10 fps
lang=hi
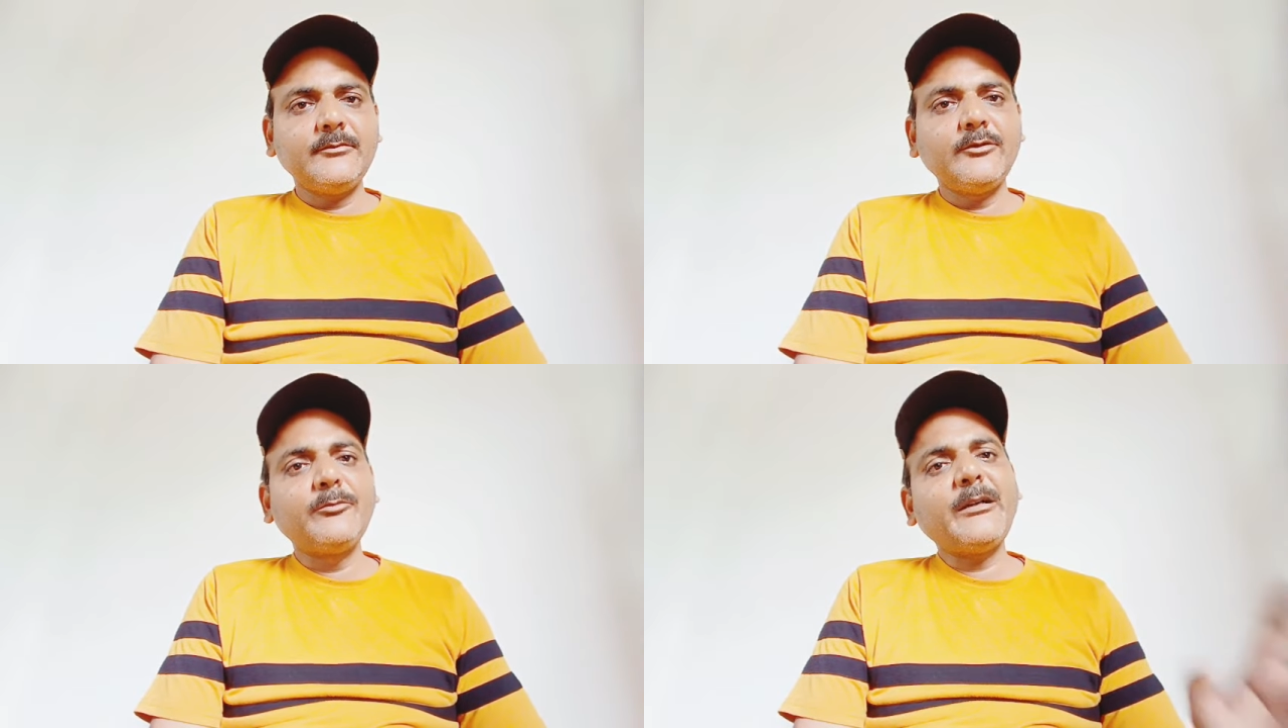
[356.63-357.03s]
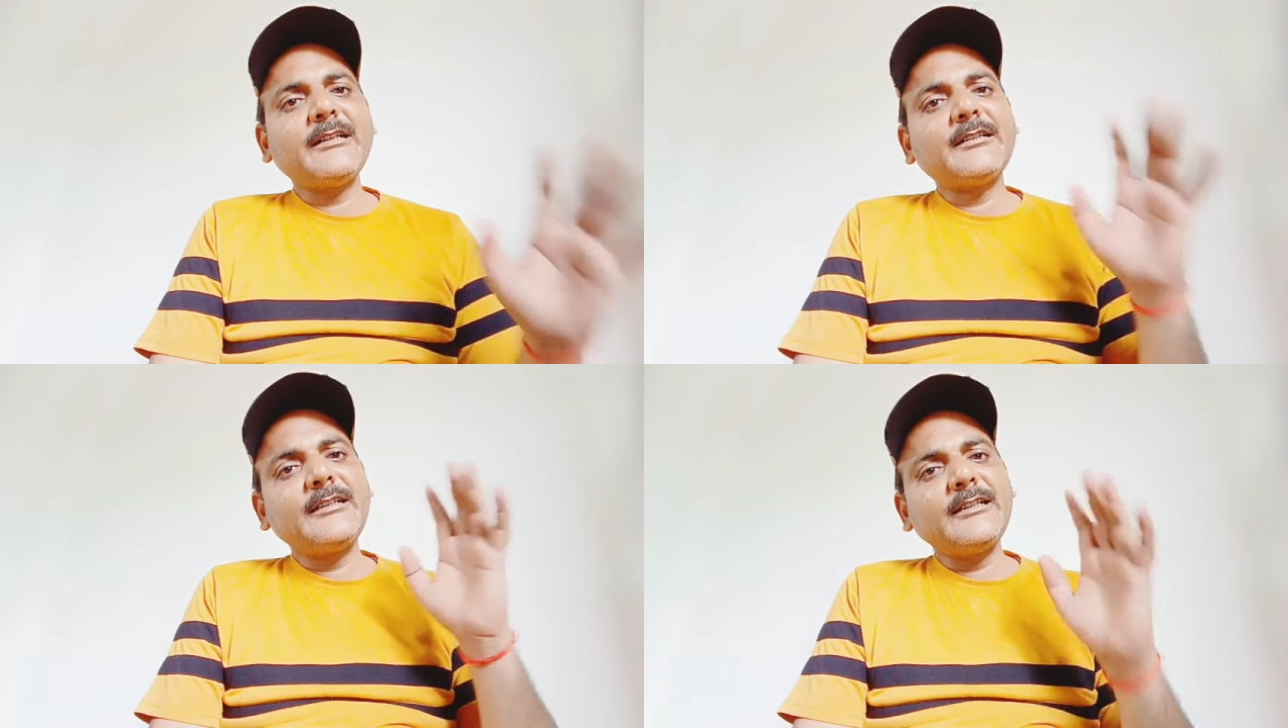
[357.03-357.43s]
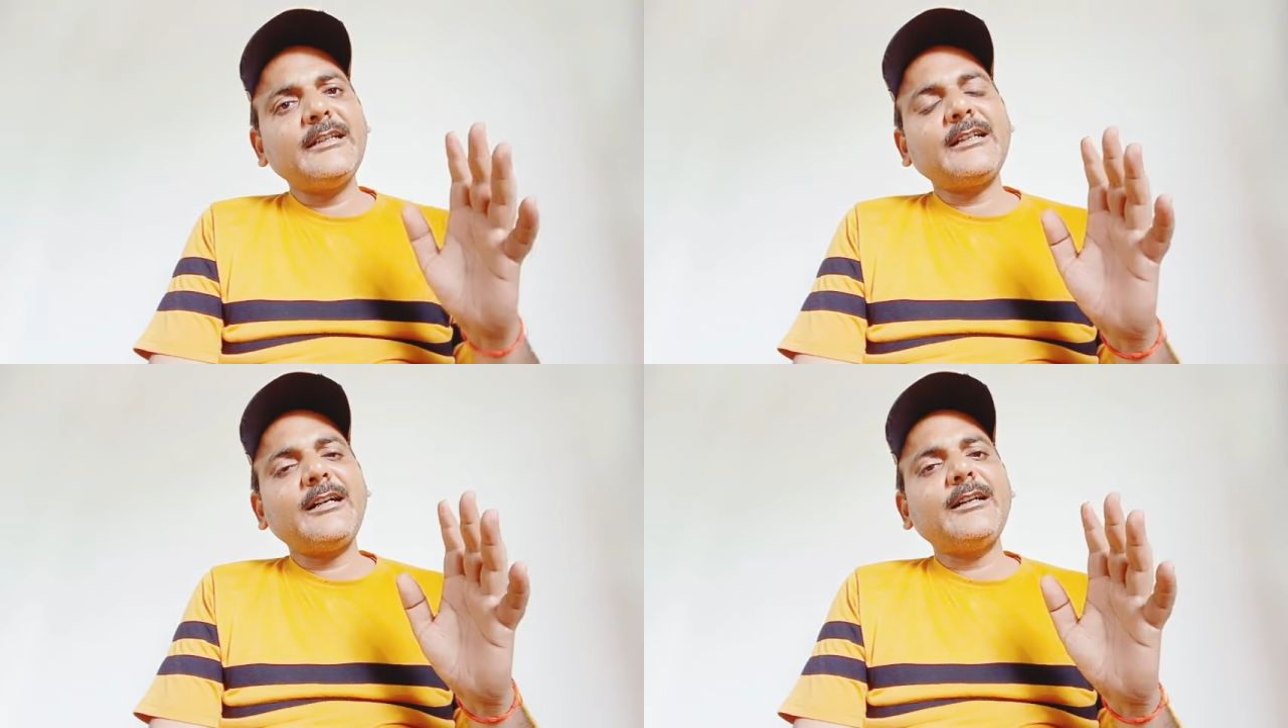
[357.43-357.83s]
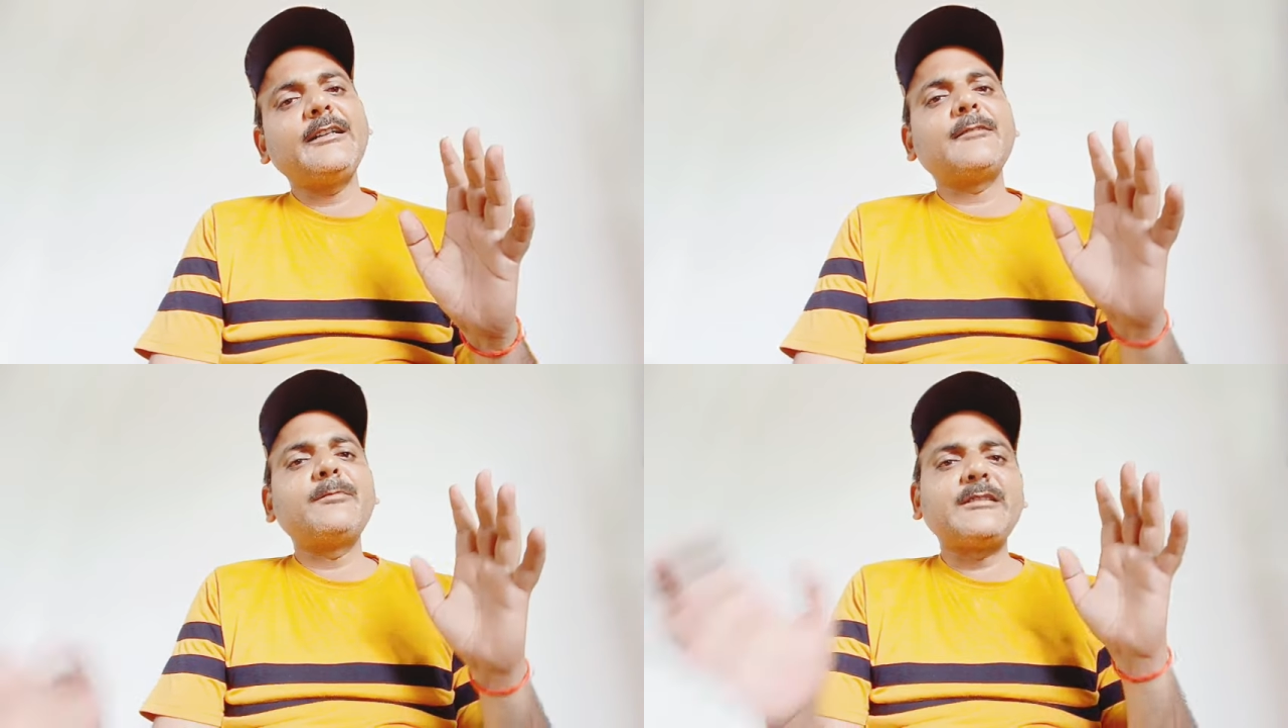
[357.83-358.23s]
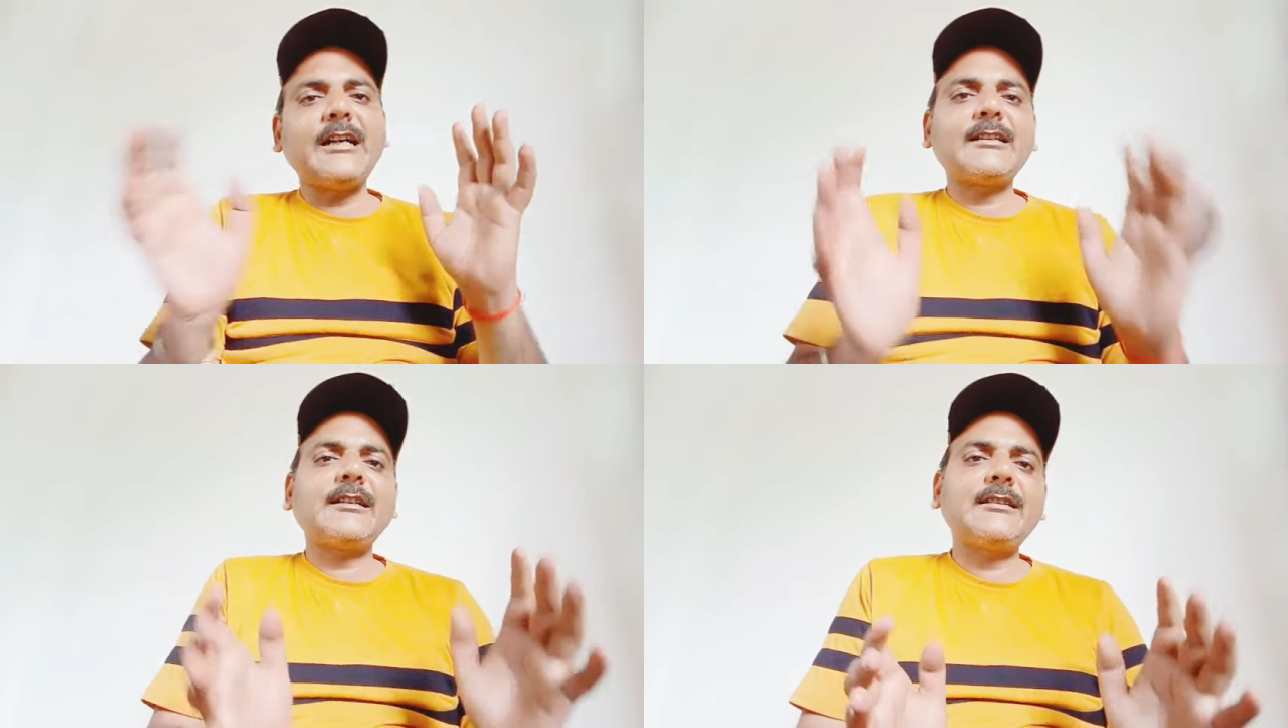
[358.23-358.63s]
रुपये देने का एक
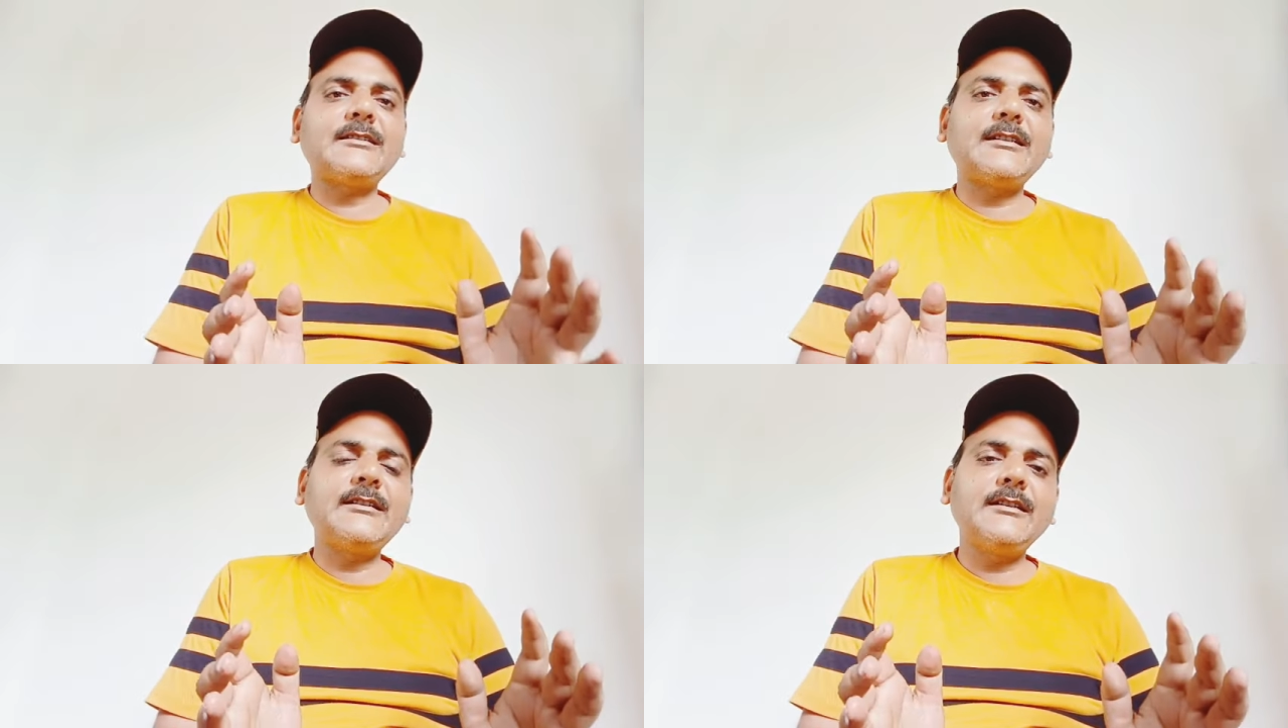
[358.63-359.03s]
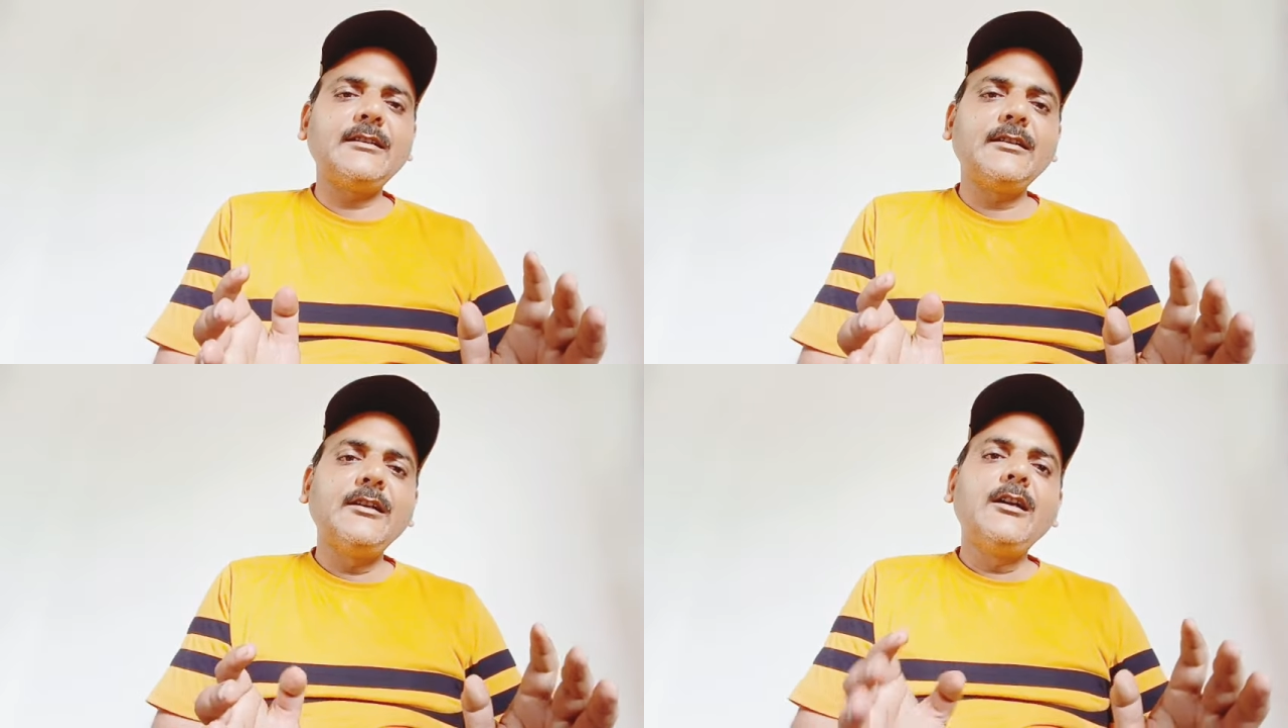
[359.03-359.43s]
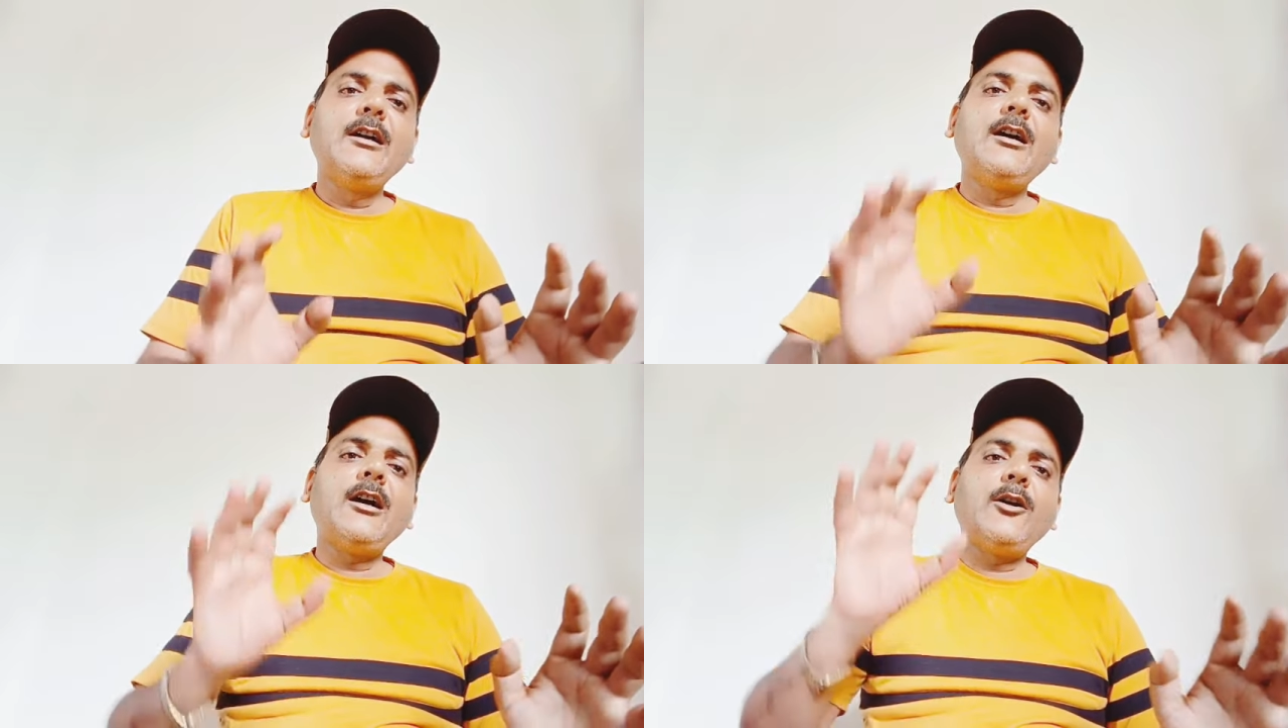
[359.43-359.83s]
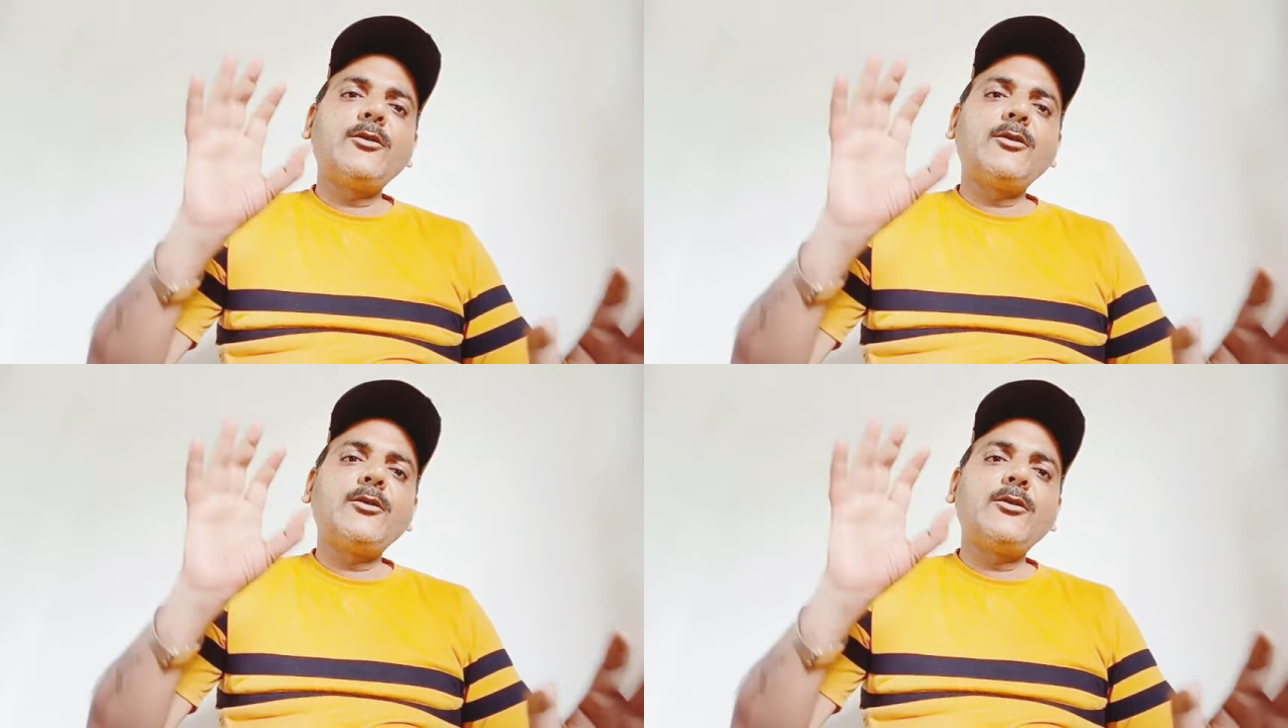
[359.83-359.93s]
विचार करना चाहिए और